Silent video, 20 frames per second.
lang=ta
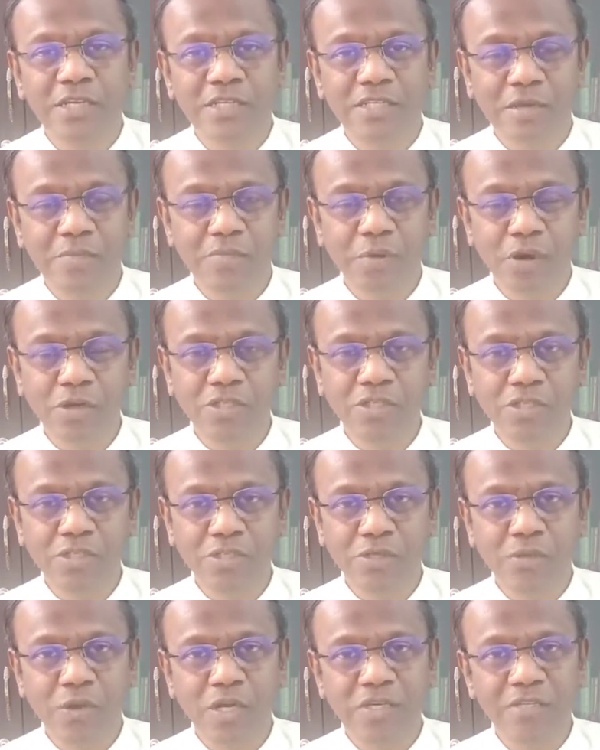the boat into
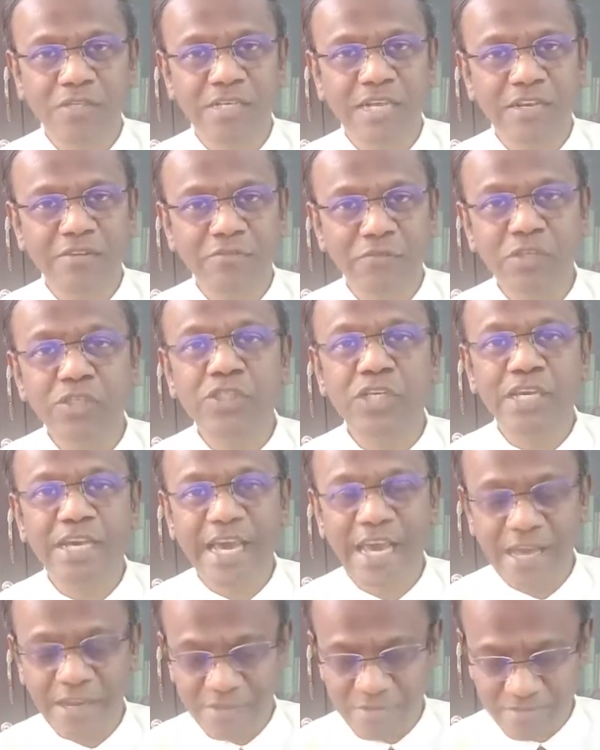the water and fish
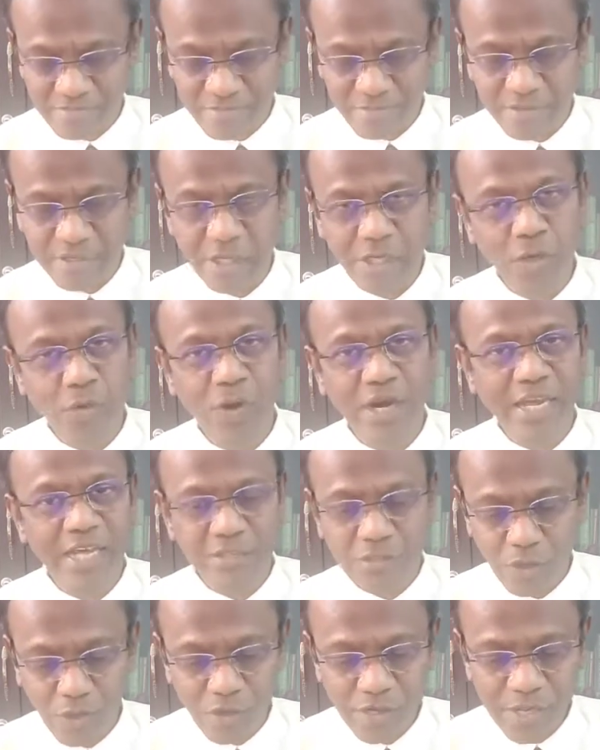again. You know what I
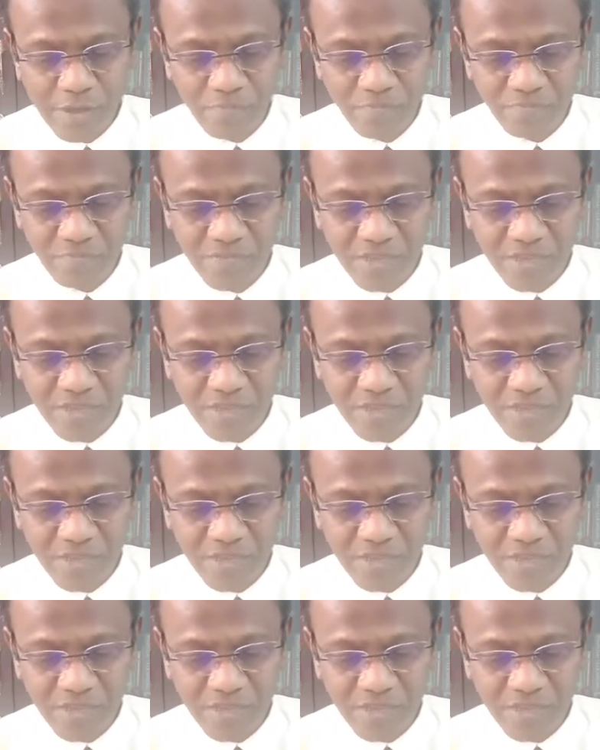told him?